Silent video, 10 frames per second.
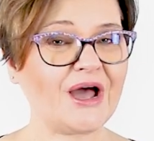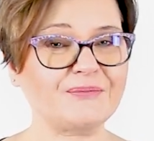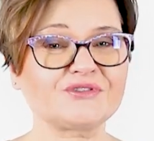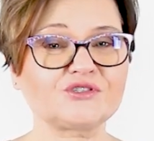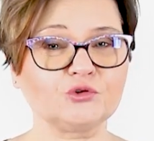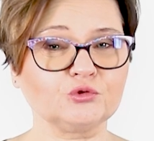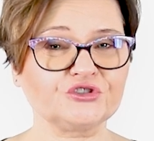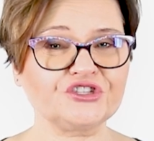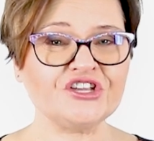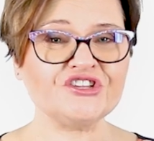
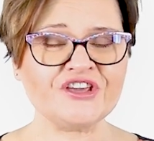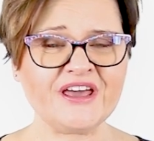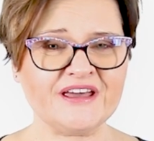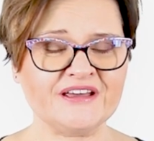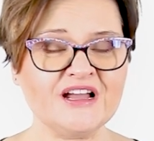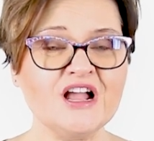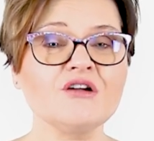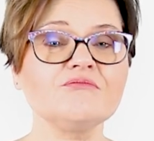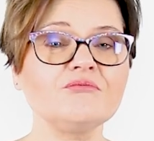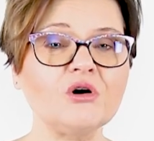Absolutnie nie.
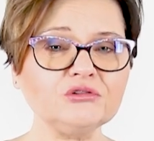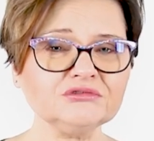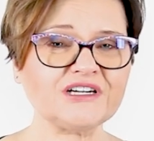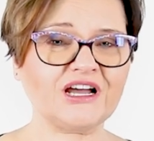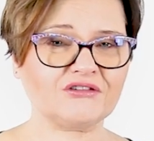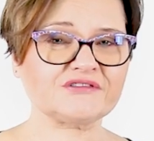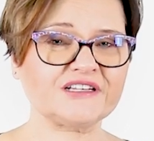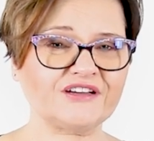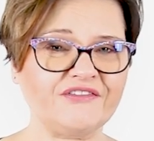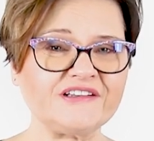Mądra
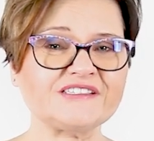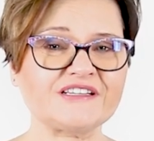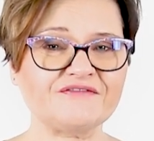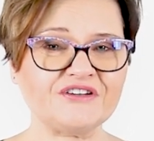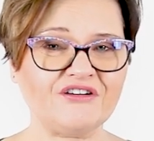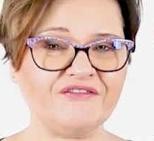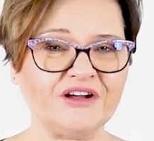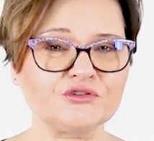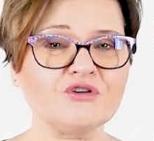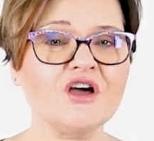konsekwencja w
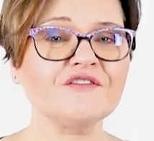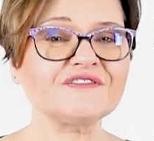wychowaniu